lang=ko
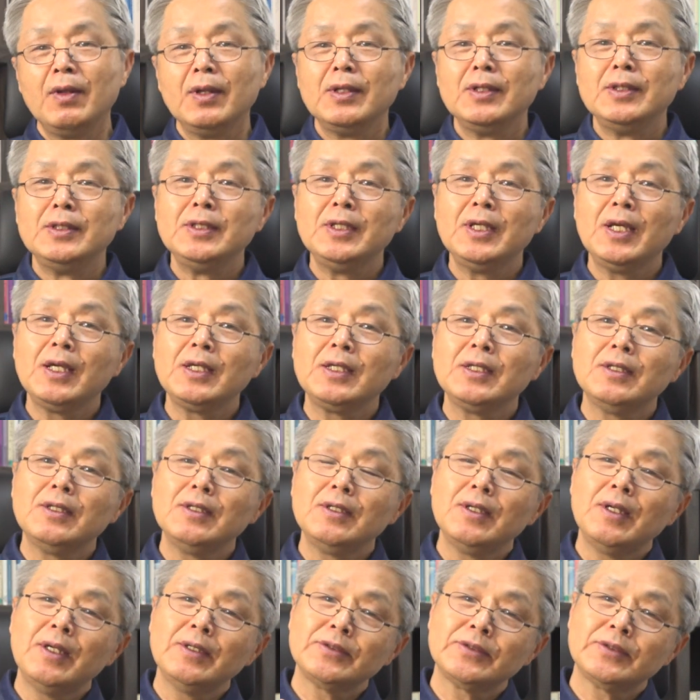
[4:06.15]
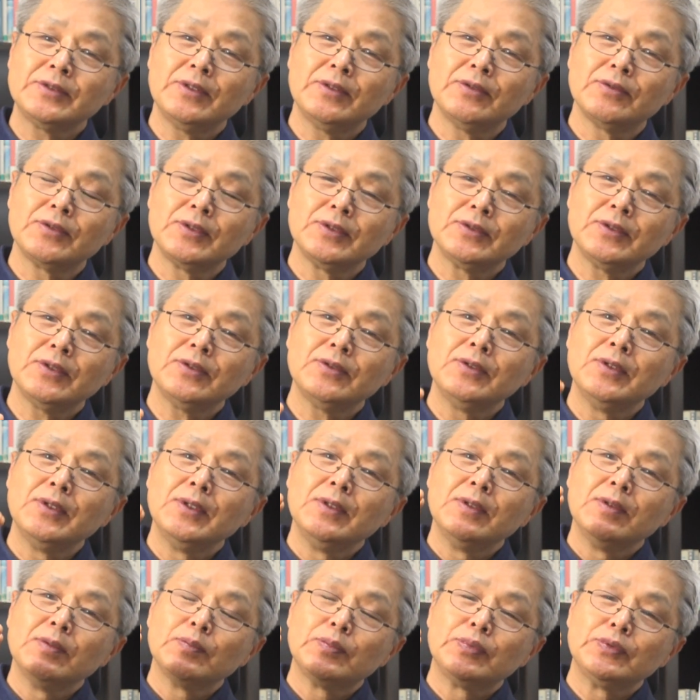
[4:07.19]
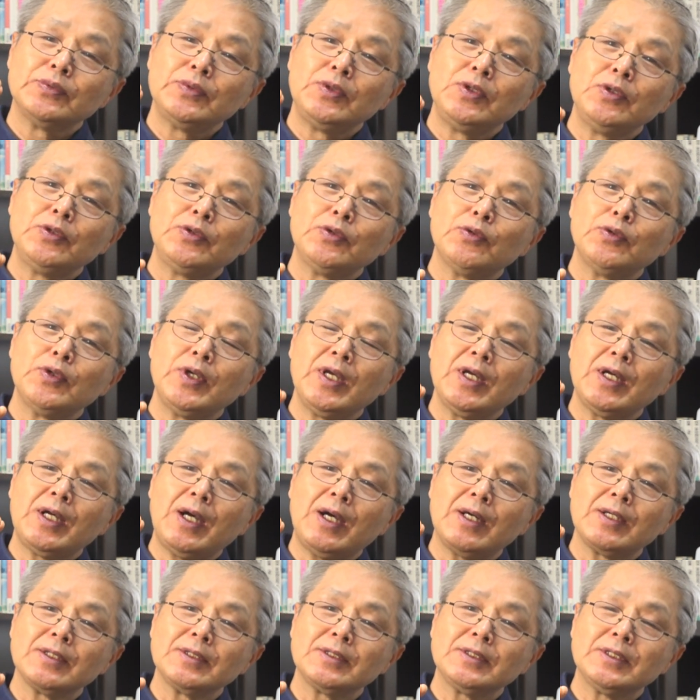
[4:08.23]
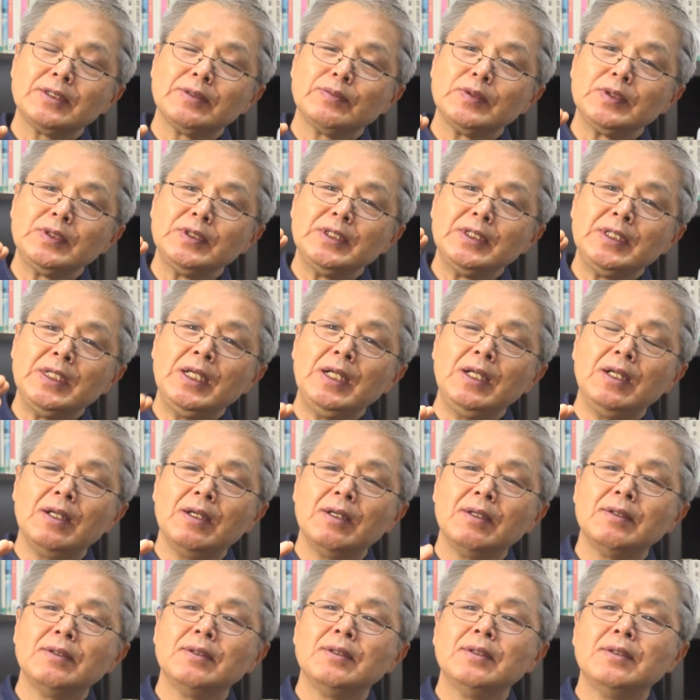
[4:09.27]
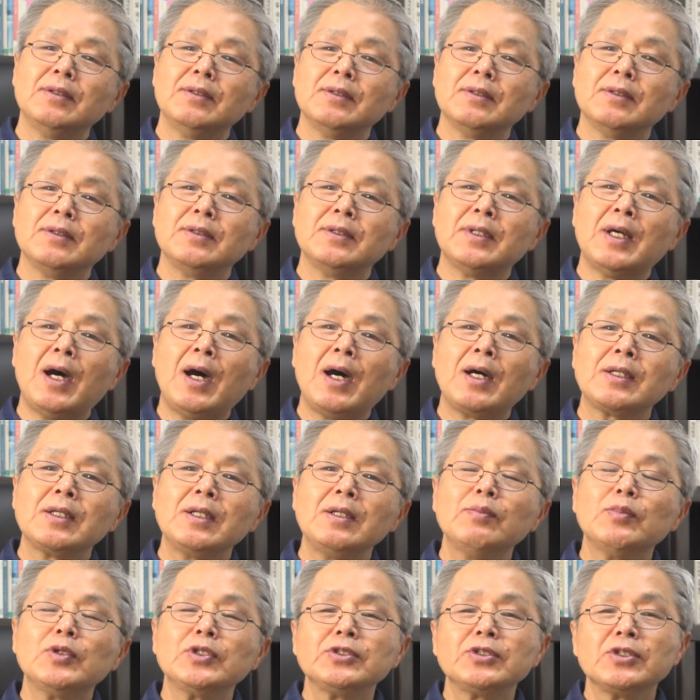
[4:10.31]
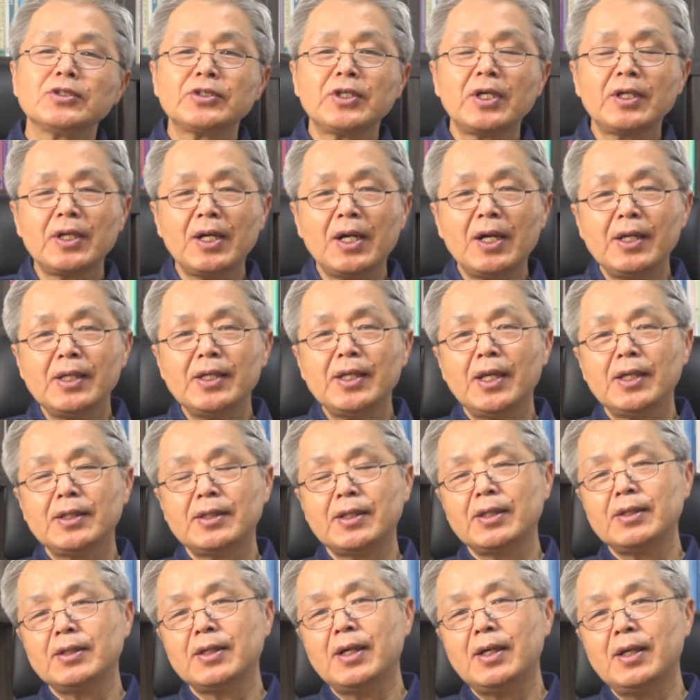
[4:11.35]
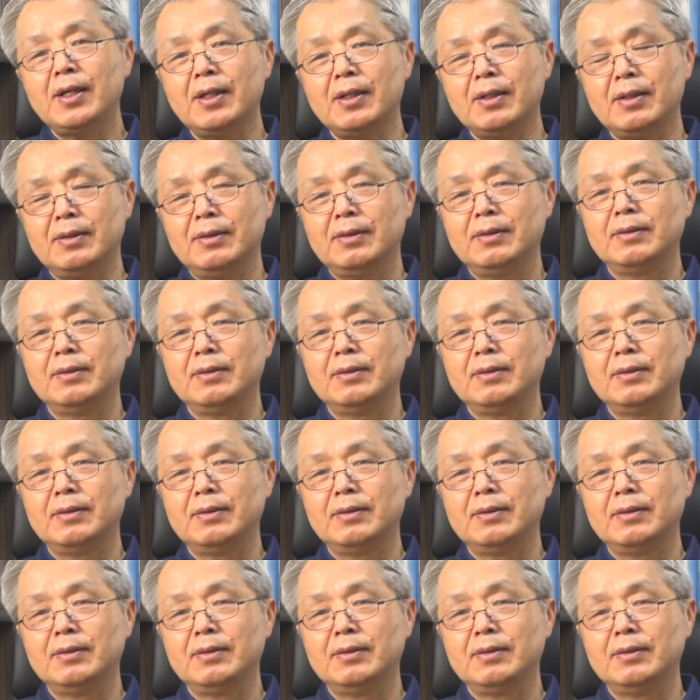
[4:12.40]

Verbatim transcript: 이 얘기를 했어요. 그래서 불교의 가르침은 일. 나를 먼저 사랑해야 된다.